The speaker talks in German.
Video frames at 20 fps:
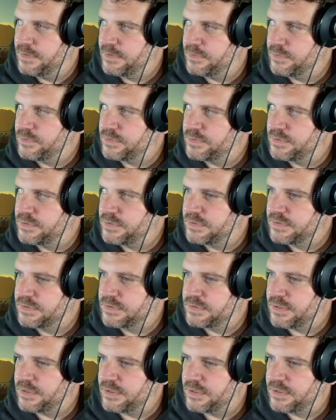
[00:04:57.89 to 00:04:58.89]

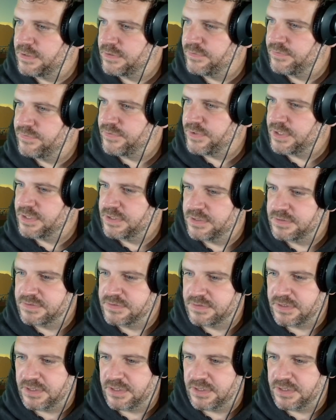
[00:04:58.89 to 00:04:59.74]
und äh, fangen jetzt